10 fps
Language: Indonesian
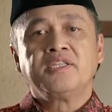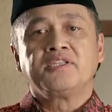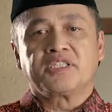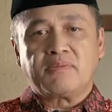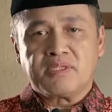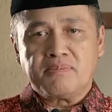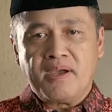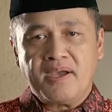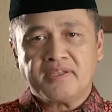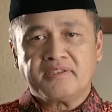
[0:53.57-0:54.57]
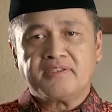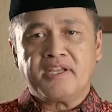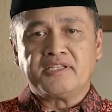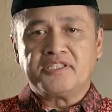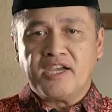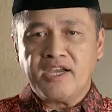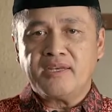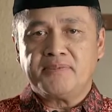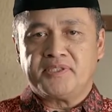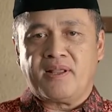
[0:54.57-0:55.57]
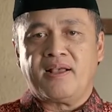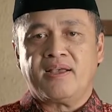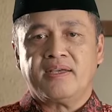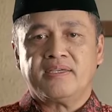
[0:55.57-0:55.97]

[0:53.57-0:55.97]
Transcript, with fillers: tetap semangat dan jangan menyerah.